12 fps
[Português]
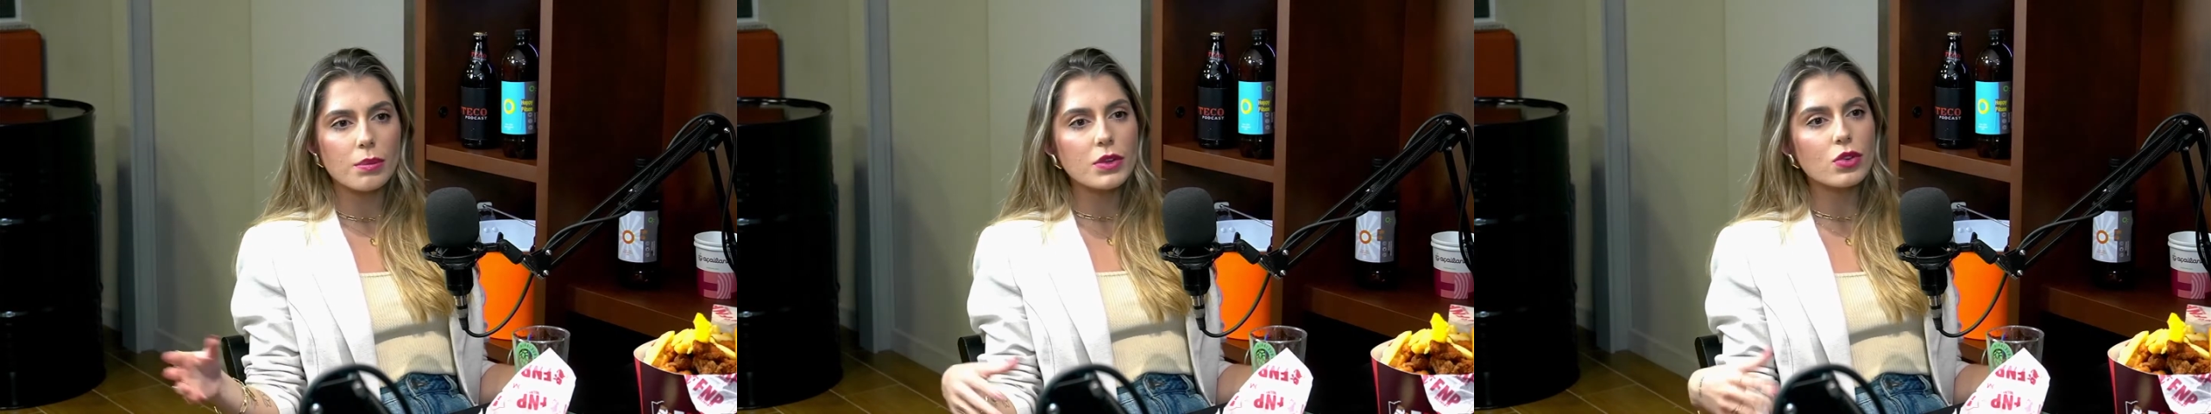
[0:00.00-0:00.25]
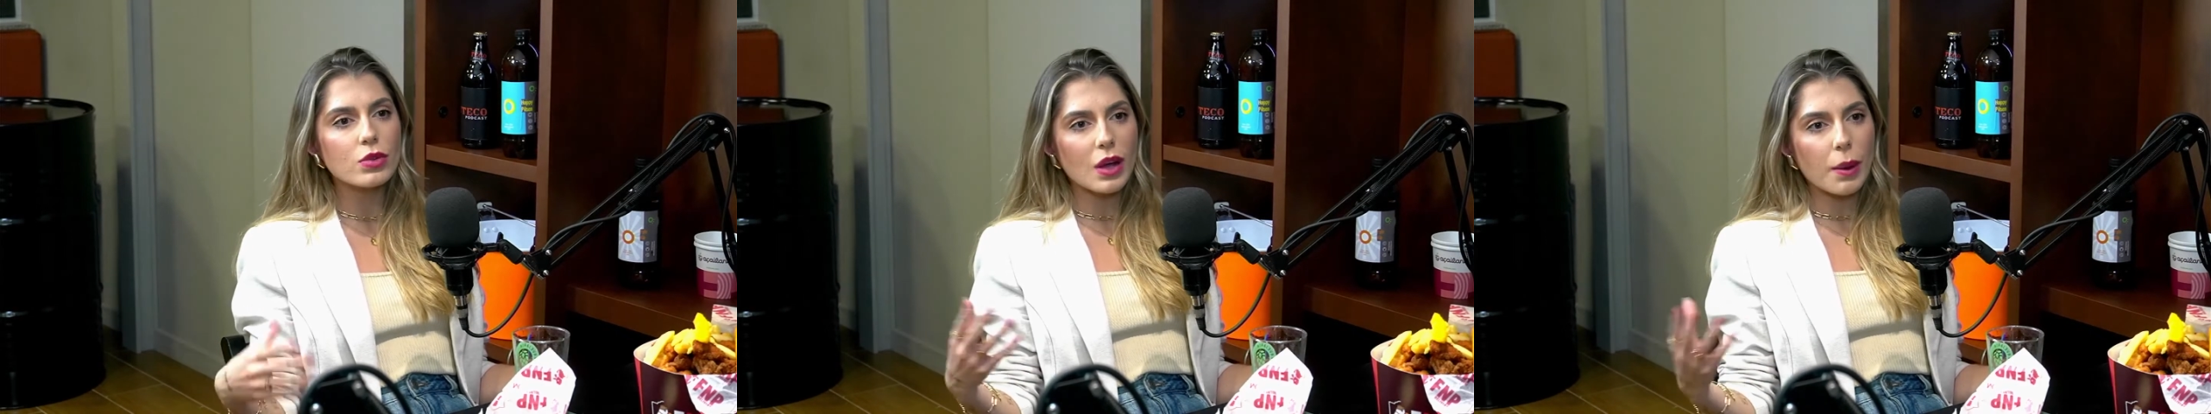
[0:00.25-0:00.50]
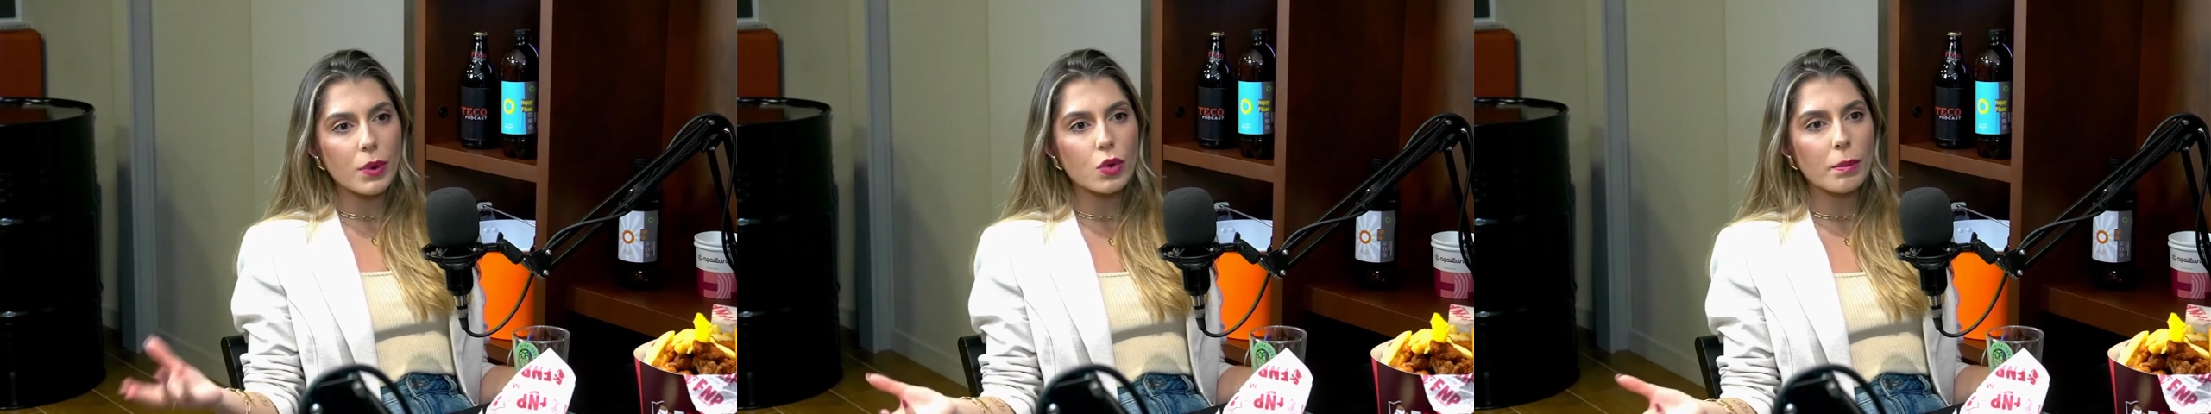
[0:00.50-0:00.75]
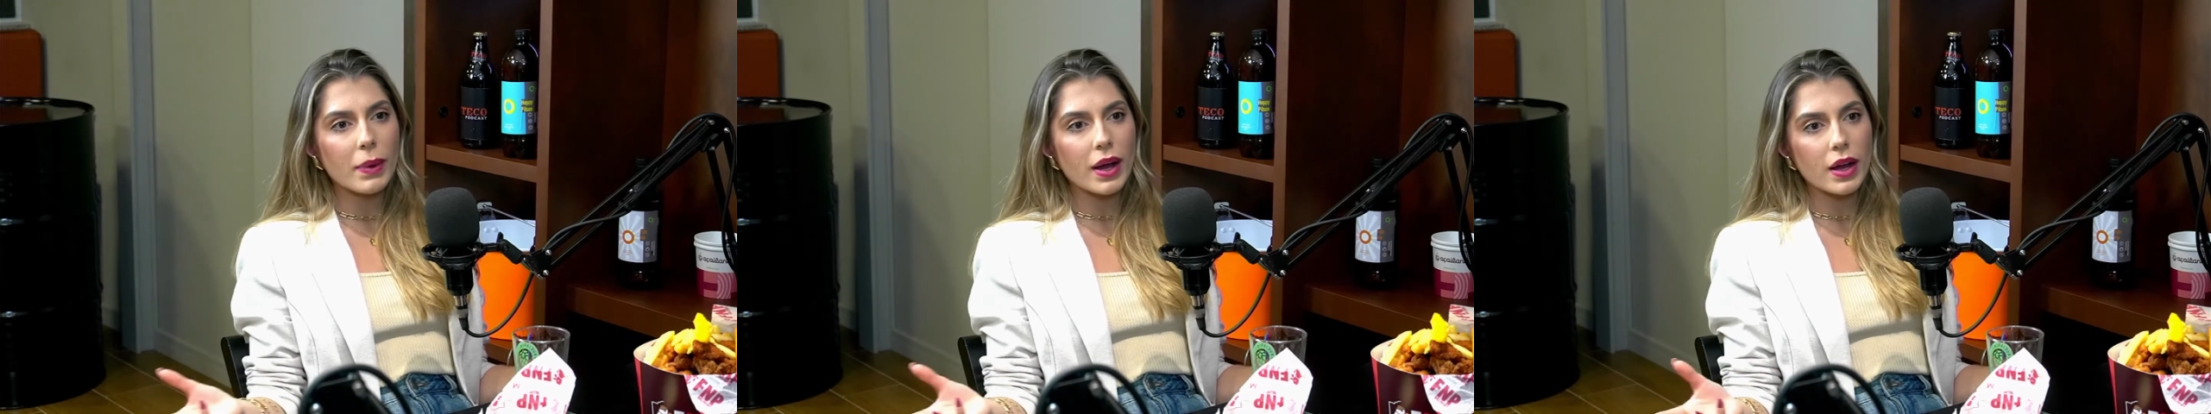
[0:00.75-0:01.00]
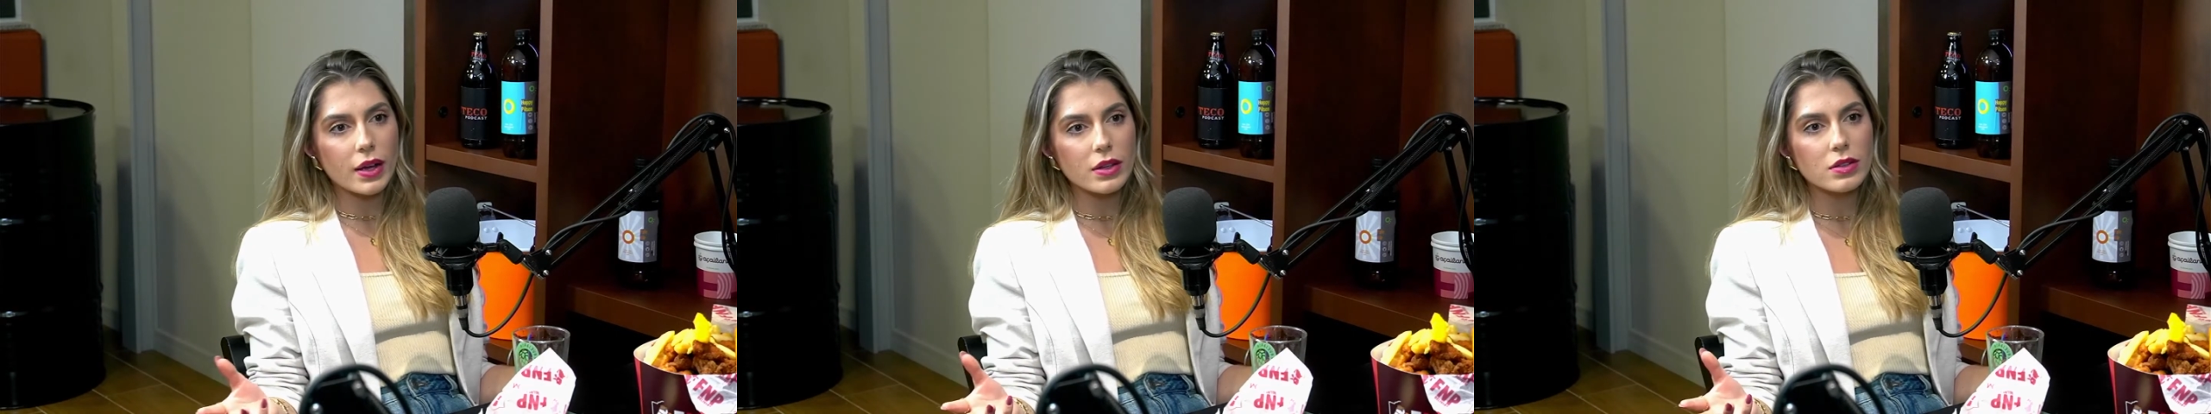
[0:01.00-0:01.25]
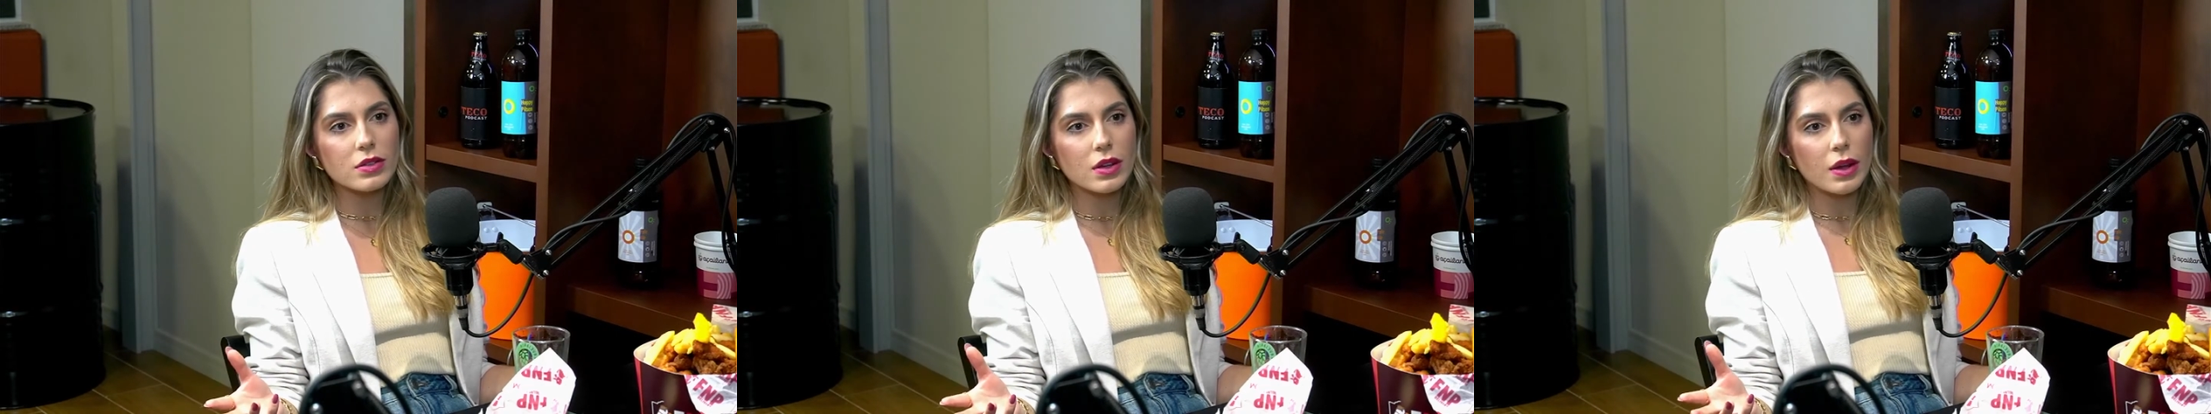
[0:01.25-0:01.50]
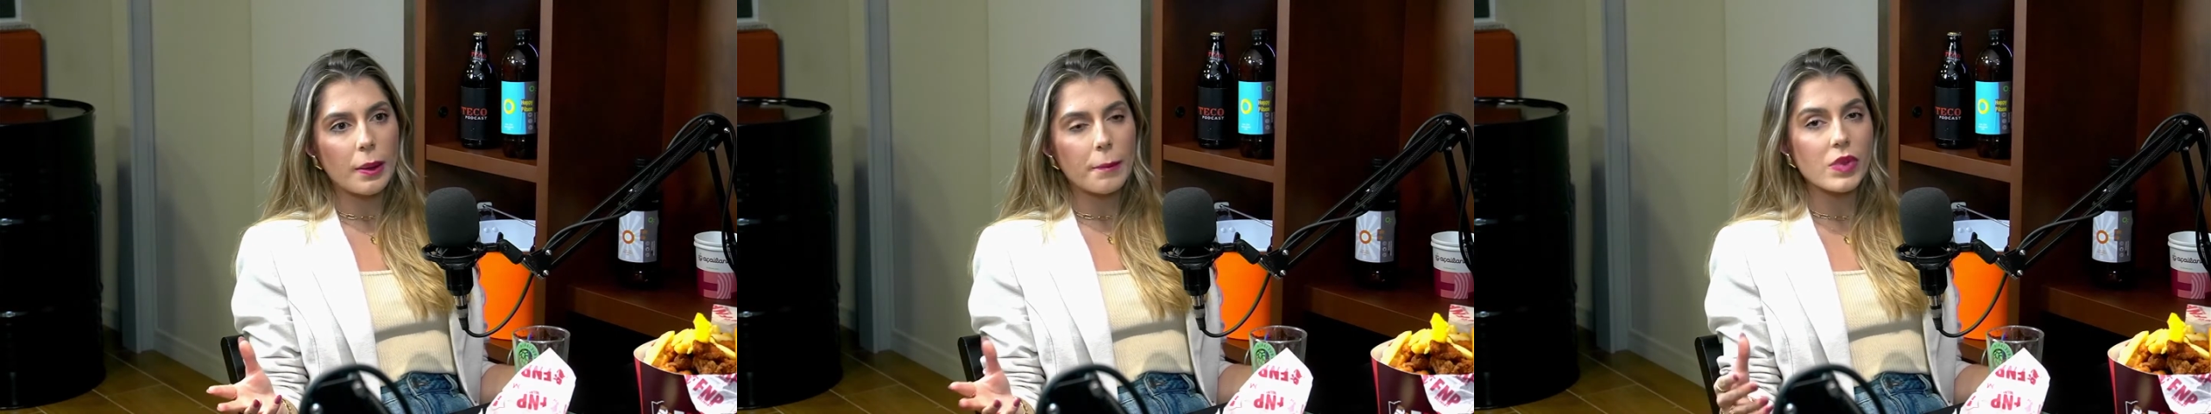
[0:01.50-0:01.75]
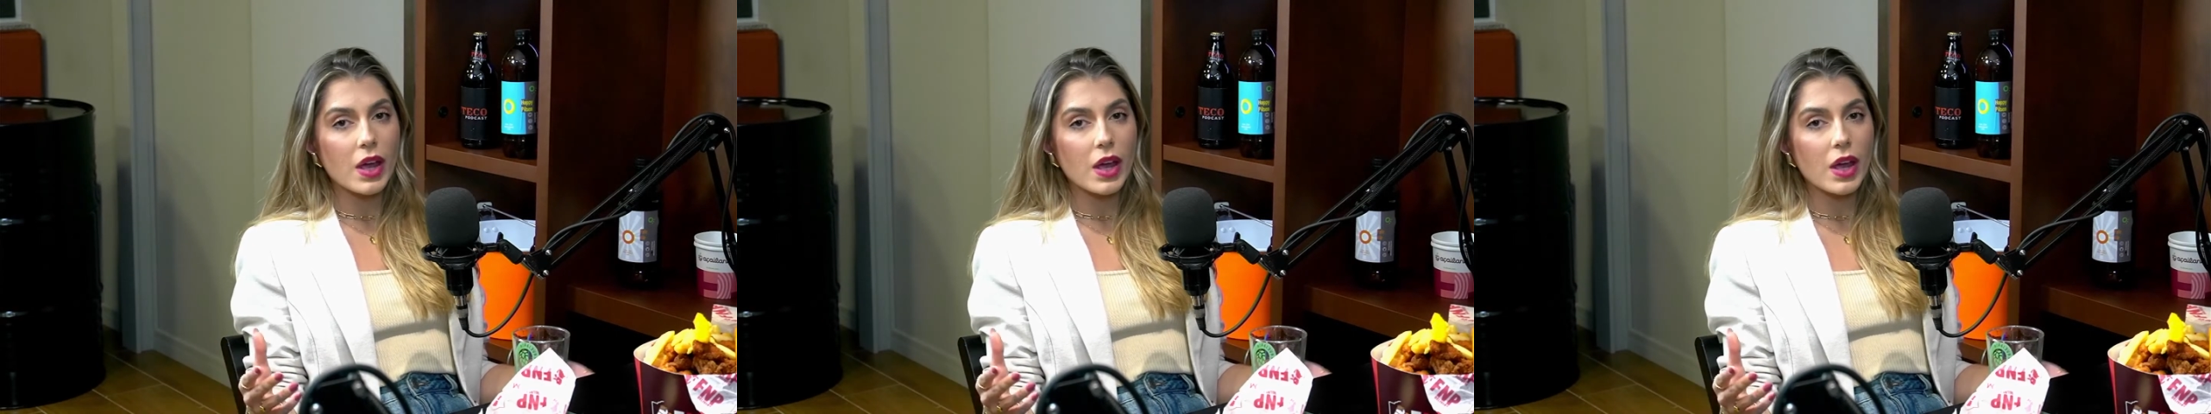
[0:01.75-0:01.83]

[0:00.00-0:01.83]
me é, soltar um, um pouco mais. mais. Longo, né?